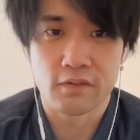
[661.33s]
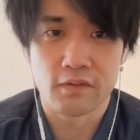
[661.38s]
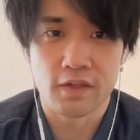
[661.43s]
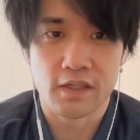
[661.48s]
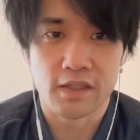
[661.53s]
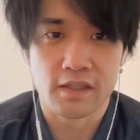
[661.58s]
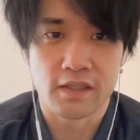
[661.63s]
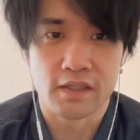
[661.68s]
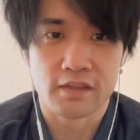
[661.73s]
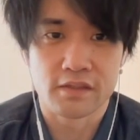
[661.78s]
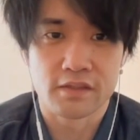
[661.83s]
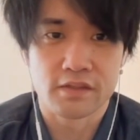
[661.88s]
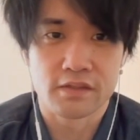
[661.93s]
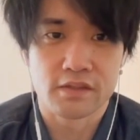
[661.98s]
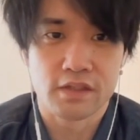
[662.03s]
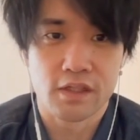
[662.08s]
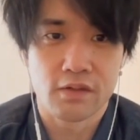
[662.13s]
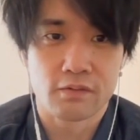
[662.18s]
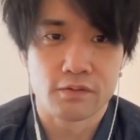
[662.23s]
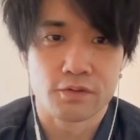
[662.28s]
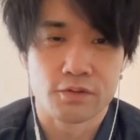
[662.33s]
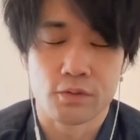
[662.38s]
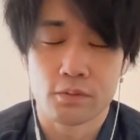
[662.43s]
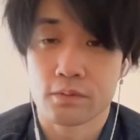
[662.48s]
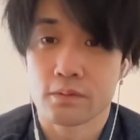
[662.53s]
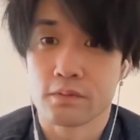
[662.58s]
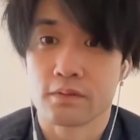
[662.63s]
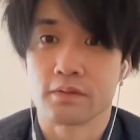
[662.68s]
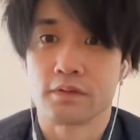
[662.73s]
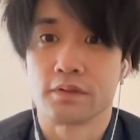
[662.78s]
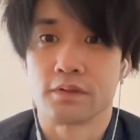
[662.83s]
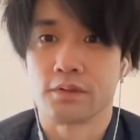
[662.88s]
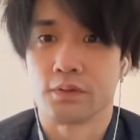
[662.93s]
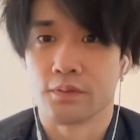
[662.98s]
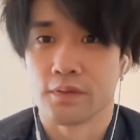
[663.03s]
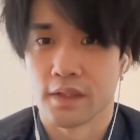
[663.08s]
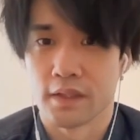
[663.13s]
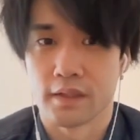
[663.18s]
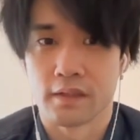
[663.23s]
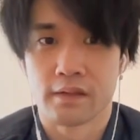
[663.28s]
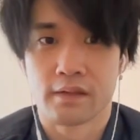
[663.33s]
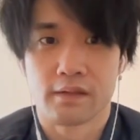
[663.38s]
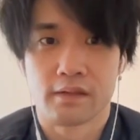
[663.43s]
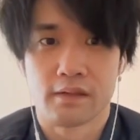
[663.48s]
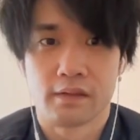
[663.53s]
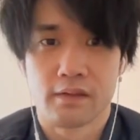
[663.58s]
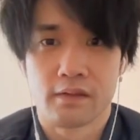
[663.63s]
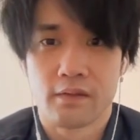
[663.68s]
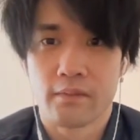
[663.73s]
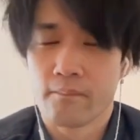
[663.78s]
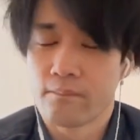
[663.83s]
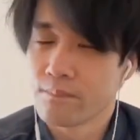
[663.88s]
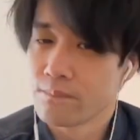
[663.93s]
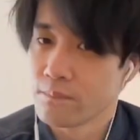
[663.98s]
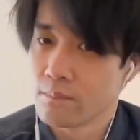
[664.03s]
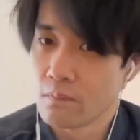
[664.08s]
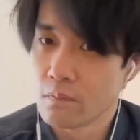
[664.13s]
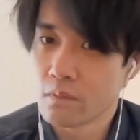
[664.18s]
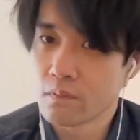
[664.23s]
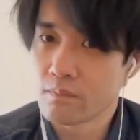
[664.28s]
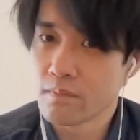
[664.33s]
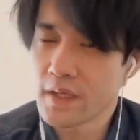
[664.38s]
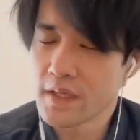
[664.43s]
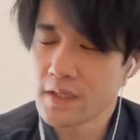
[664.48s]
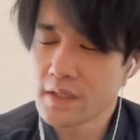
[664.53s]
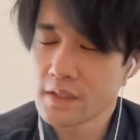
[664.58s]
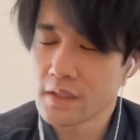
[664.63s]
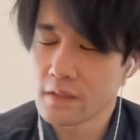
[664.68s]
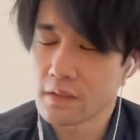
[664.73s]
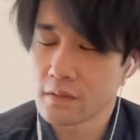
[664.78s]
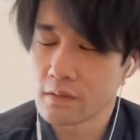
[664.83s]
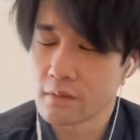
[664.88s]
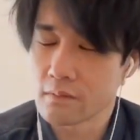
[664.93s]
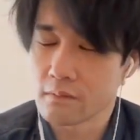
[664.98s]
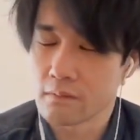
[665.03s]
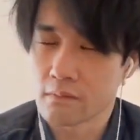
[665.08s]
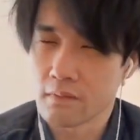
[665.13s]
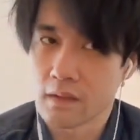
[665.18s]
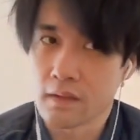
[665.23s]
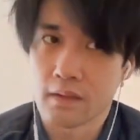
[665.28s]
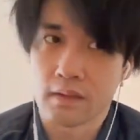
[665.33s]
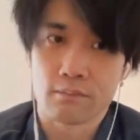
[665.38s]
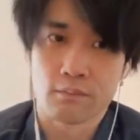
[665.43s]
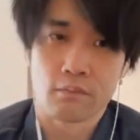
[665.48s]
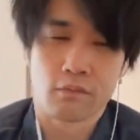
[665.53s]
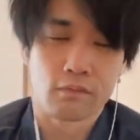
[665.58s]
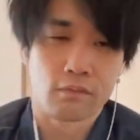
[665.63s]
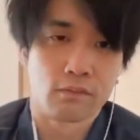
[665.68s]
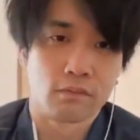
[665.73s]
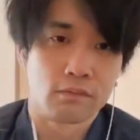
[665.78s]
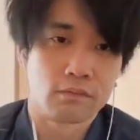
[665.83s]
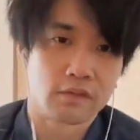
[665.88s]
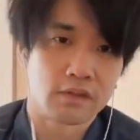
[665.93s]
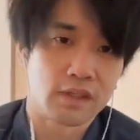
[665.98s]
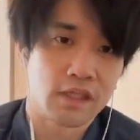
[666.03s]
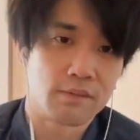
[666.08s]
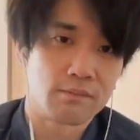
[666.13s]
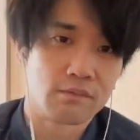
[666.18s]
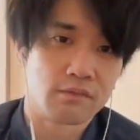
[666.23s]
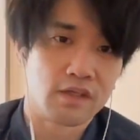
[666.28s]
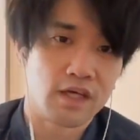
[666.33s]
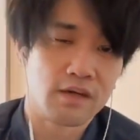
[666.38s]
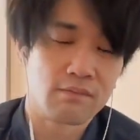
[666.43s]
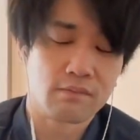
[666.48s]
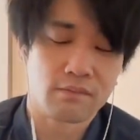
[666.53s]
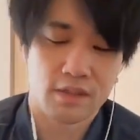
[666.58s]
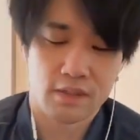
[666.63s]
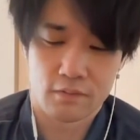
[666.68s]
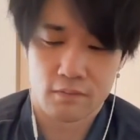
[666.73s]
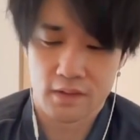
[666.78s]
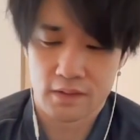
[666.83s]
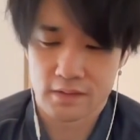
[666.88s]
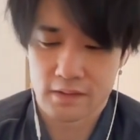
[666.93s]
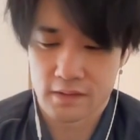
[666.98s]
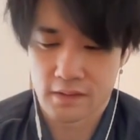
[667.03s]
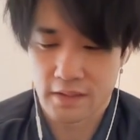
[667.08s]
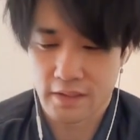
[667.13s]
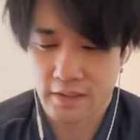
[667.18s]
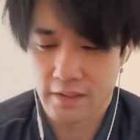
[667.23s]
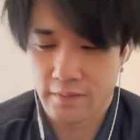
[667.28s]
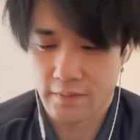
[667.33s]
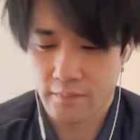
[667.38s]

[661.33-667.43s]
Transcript: れたら結構ショックっすよね。僕、メインはもう多分だいぶ前に終わって、